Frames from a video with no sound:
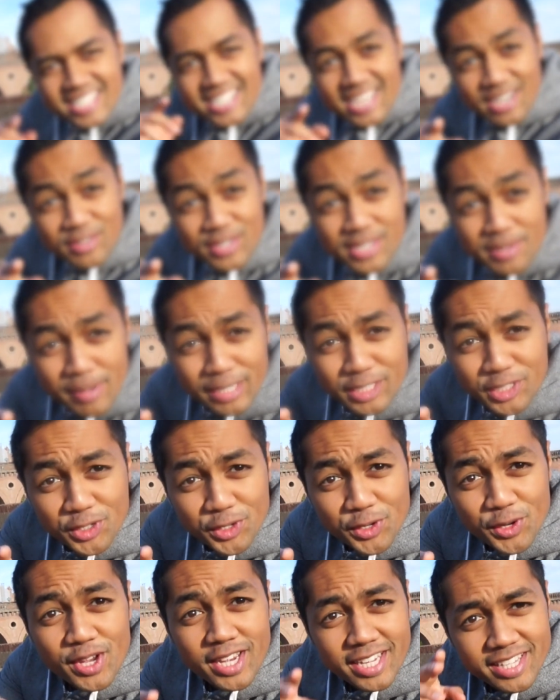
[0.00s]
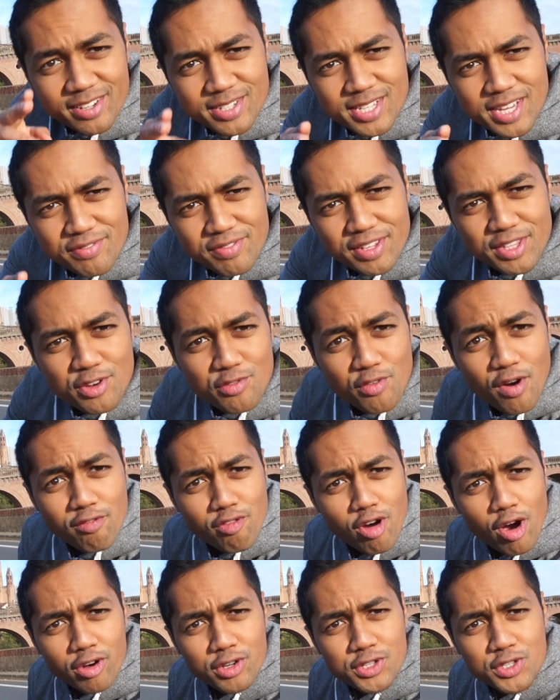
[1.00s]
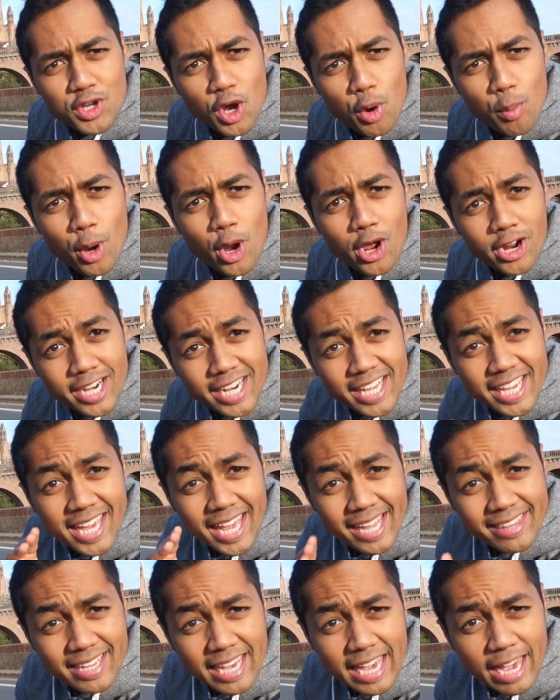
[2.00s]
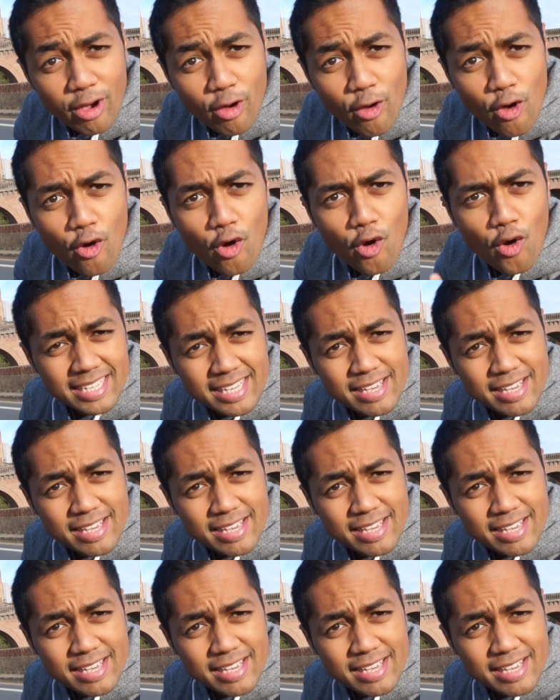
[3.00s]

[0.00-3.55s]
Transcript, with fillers: Salut c'est Mathieu et dans cette vidéo on va voir ensemble les 4 erreurs